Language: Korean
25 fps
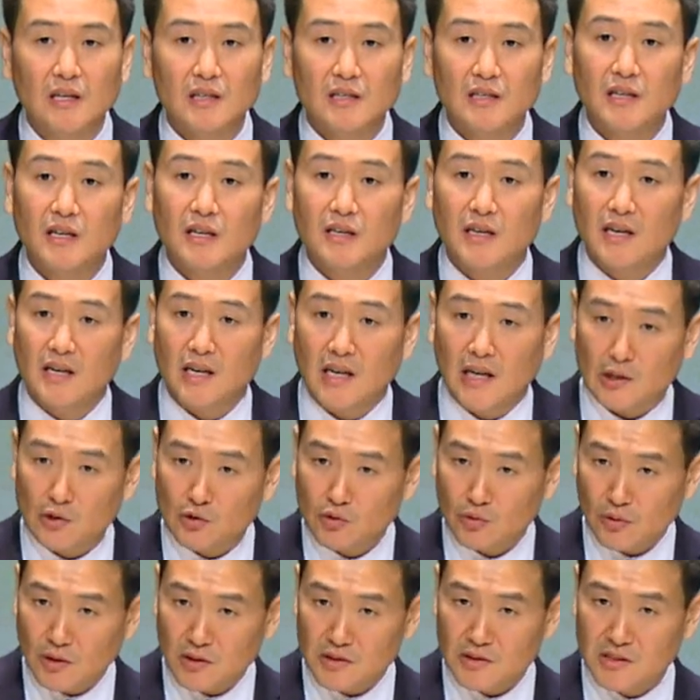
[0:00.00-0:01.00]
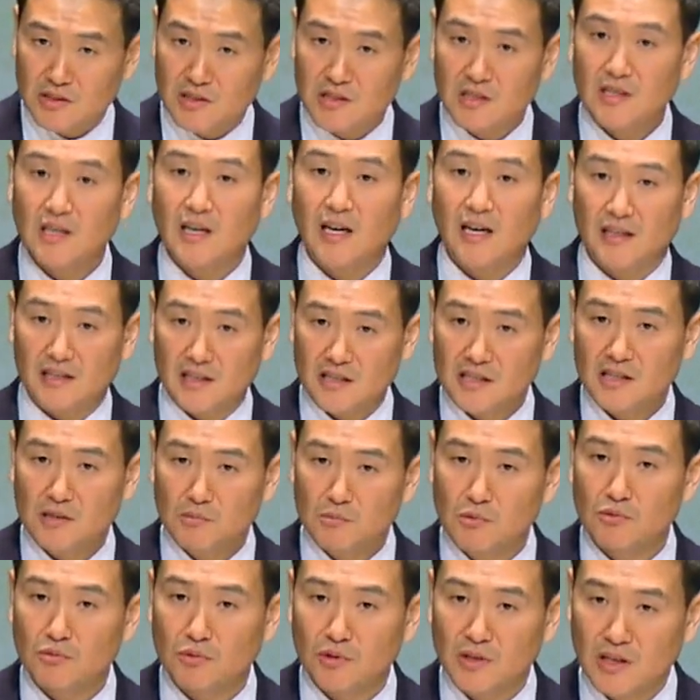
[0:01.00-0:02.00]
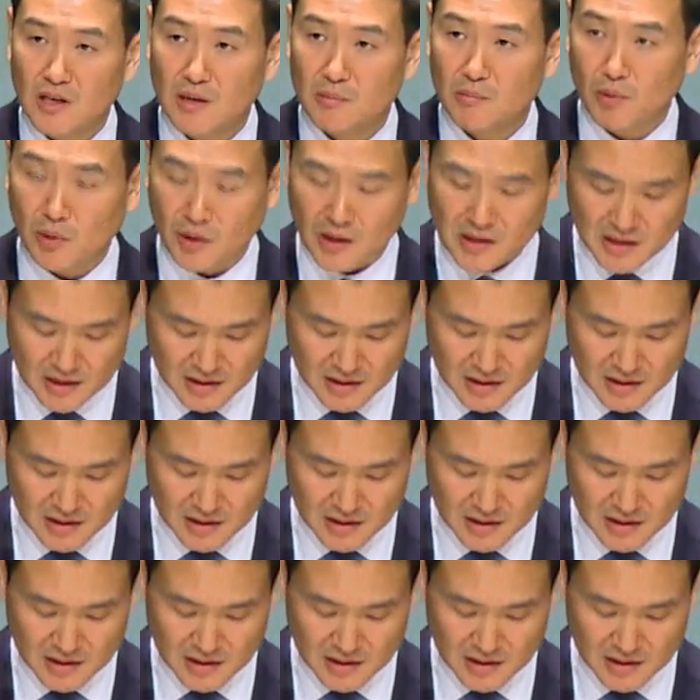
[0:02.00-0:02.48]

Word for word: 그에게 갖추어지지 않았음을 우리가 보게